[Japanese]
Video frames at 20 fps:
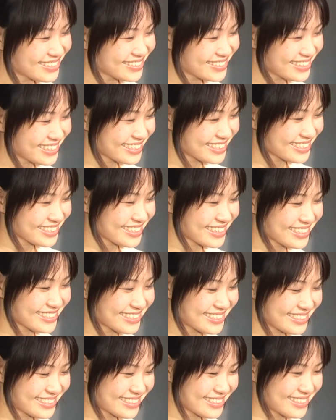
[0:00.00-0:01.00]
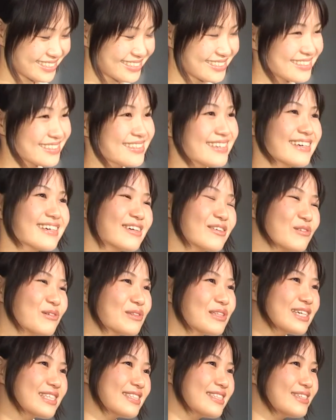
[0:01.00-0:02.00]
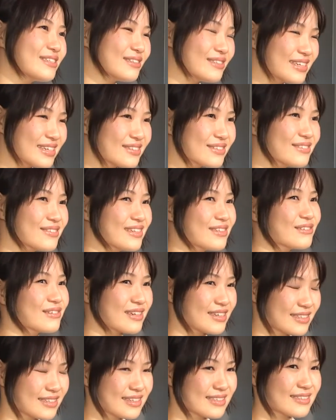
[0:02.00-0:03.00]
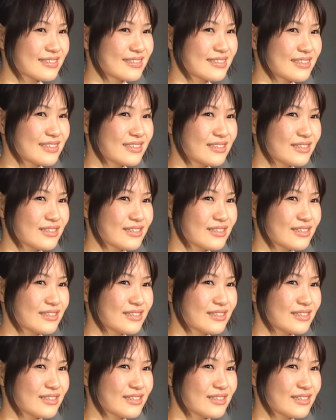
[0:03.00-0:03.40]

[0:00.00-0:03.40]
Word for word: 私がなんかこなせる役なのかなって